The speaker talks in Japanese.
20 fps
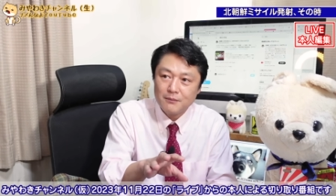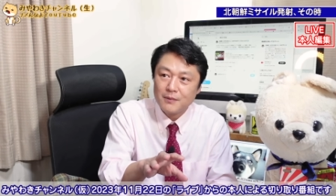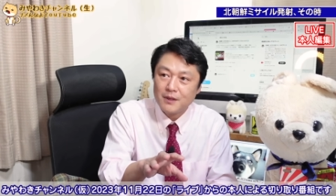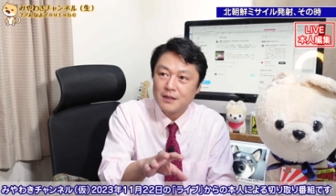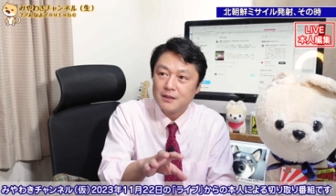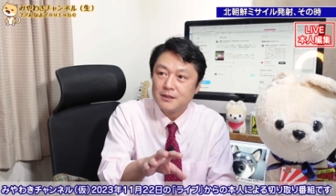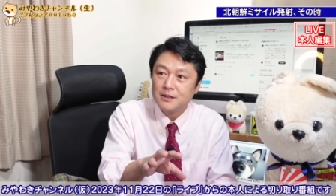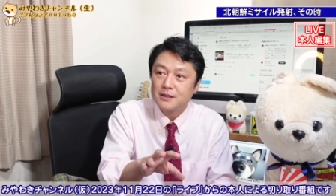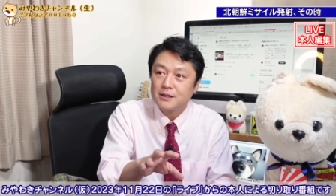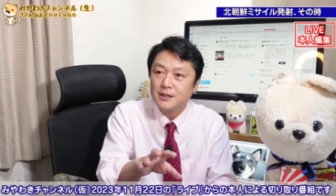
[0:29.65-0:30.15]
ま
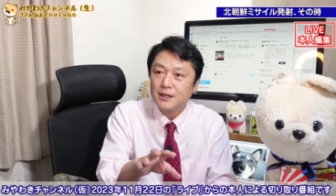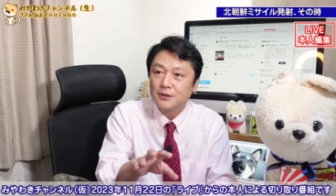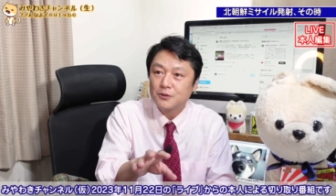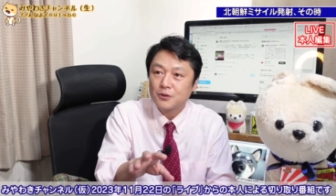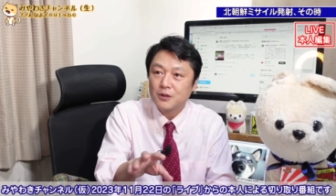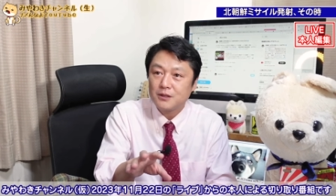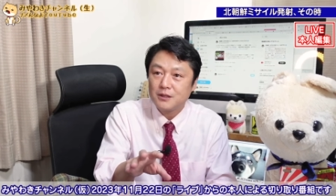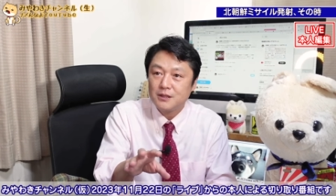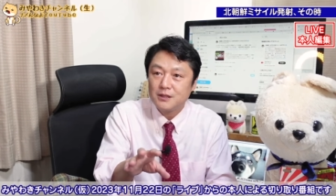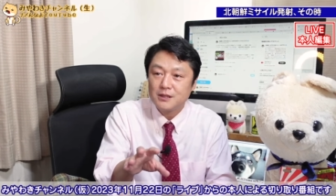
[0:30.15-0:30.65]
1時間
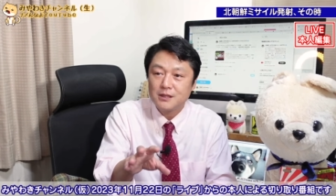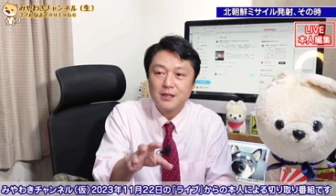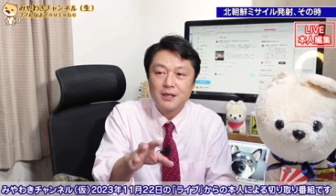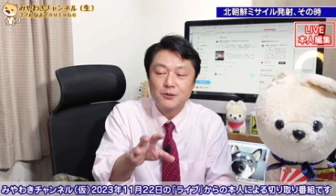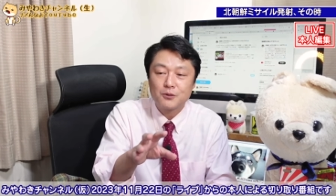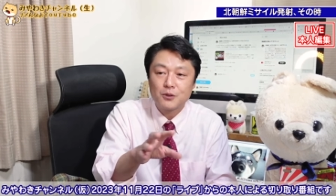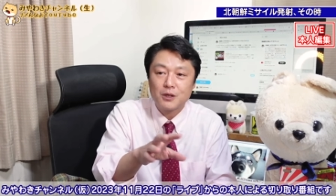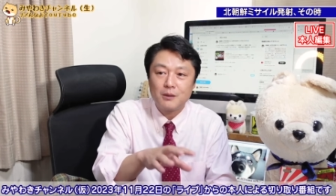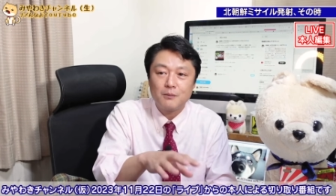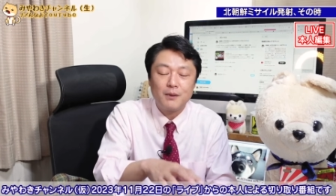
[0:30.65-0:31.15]
とか2時
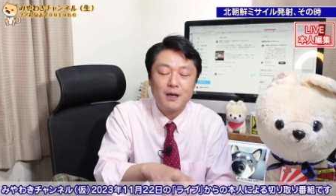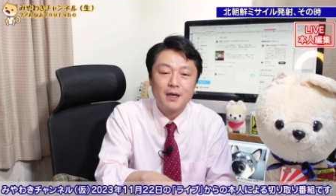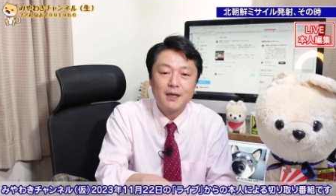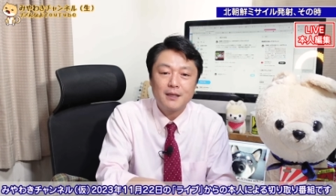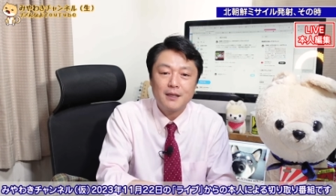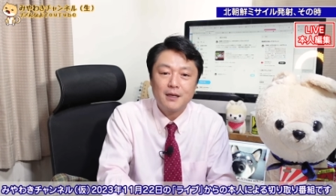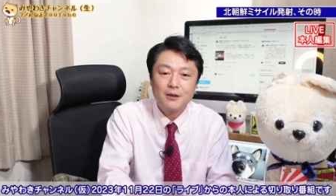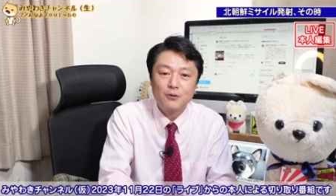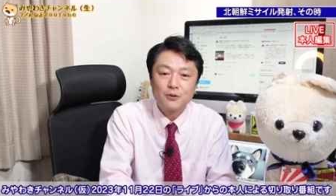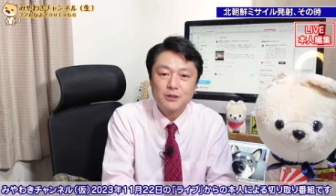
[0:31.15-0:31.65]
間とか
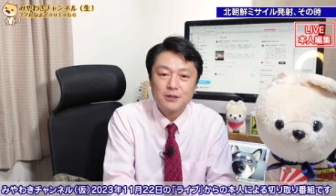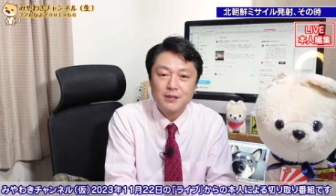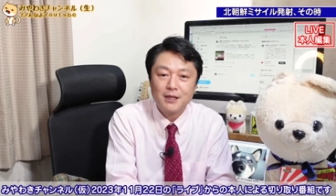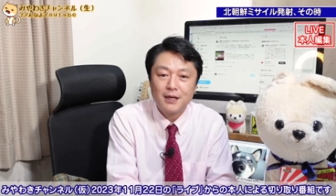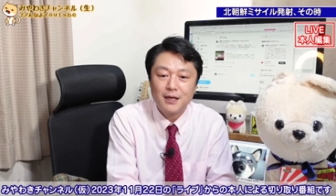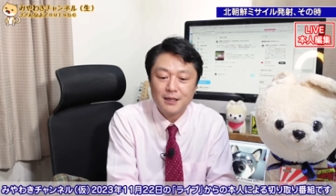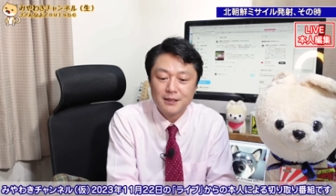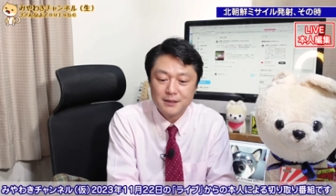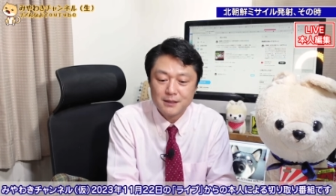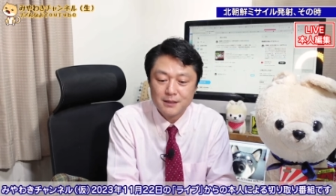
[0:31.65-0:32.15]
前倒しで
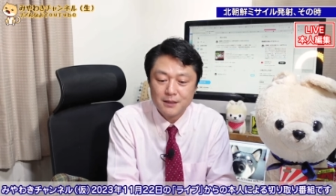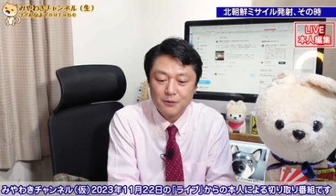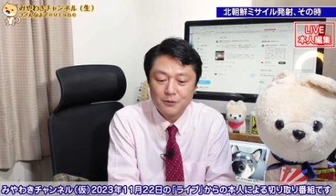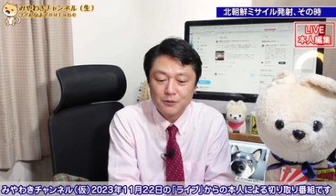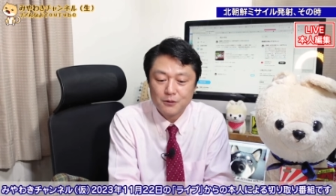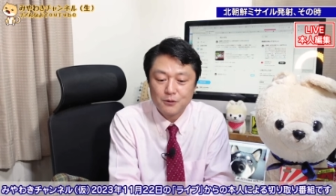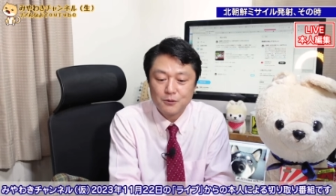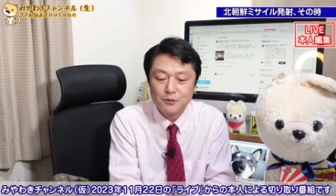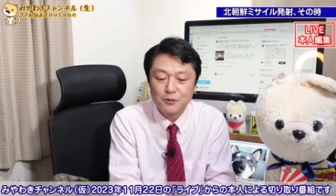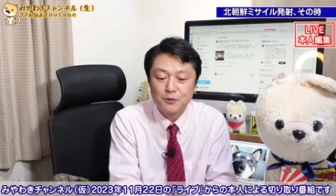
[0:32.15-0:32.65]
発射を
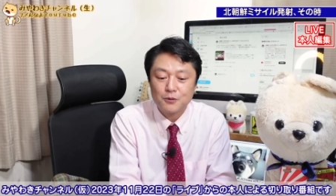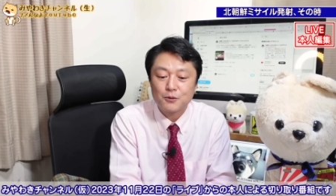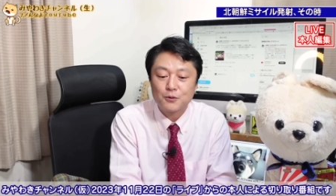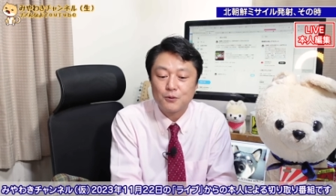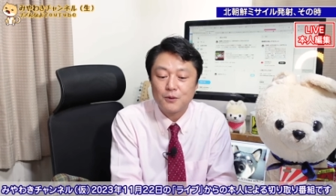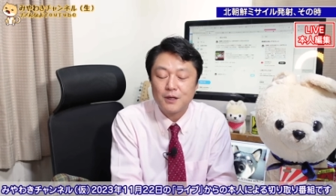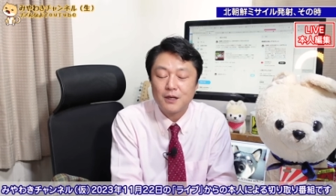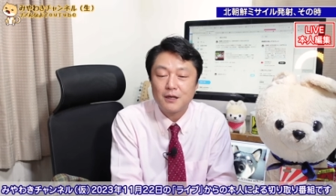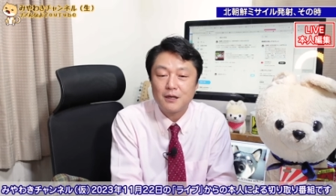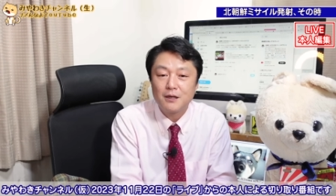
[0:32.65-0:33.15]
するというこ
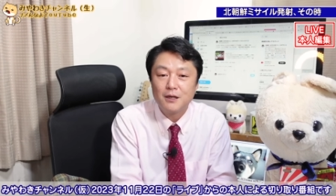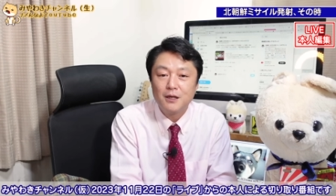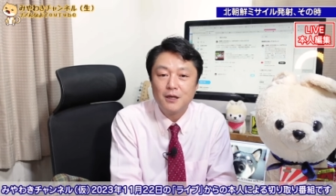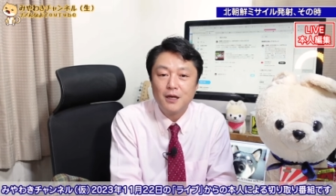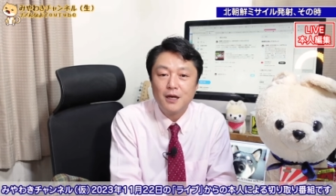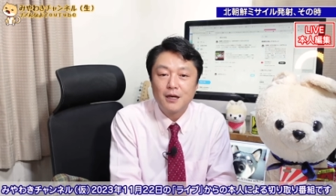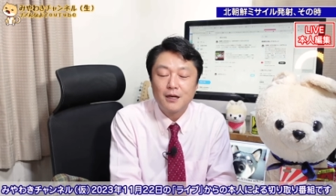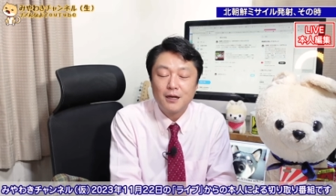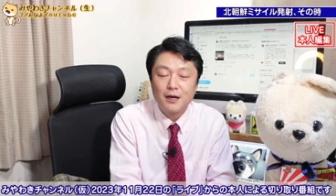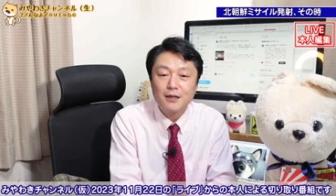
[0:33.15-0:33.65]
とは
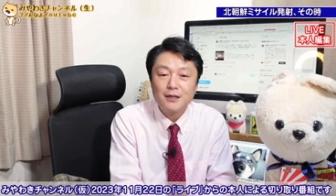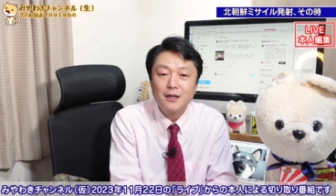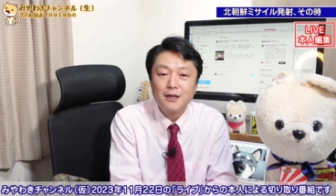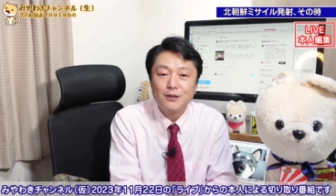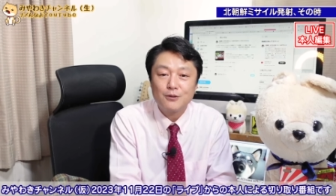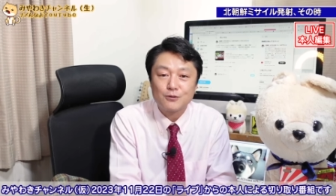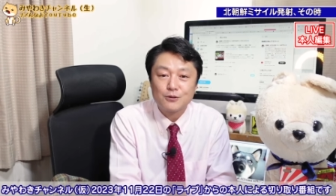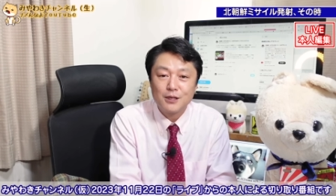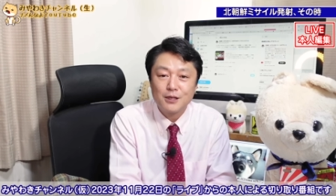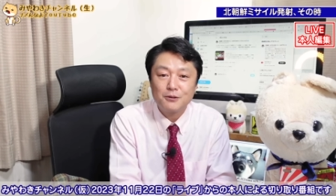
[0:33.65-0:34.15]
かな
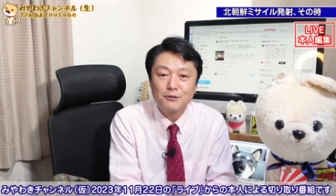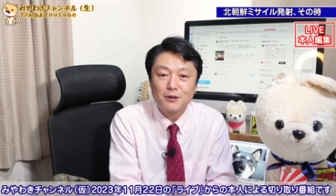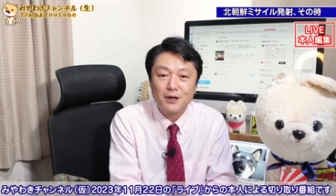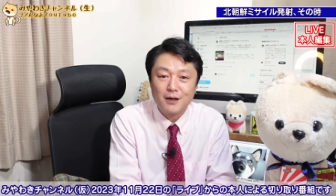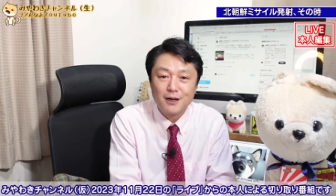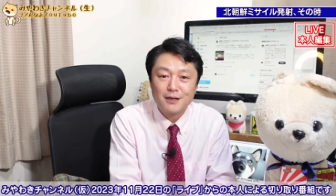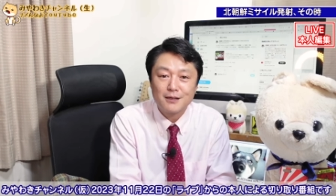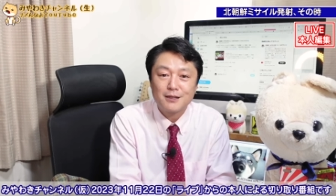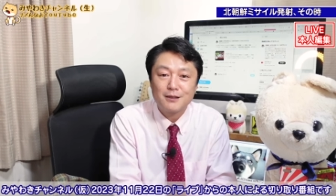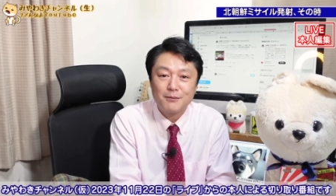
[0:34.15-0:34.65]
りの精度が
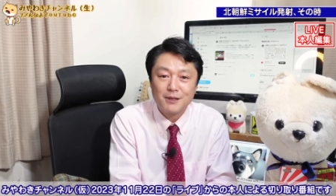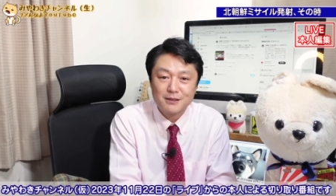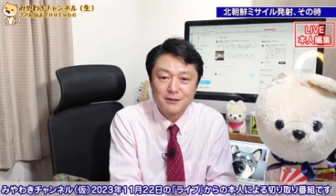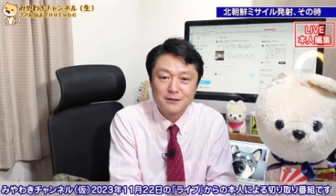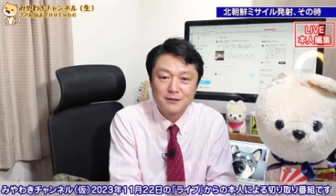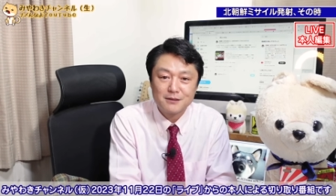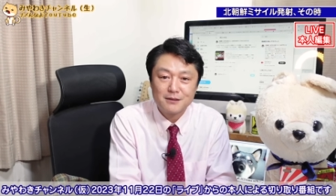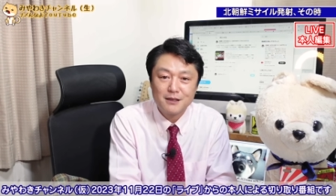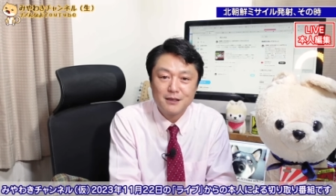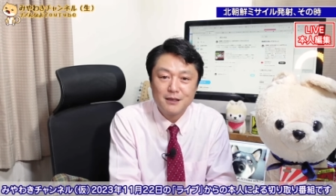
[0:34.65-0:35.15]
上がってま
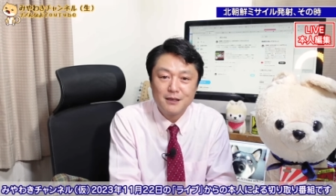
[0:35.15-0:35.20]
す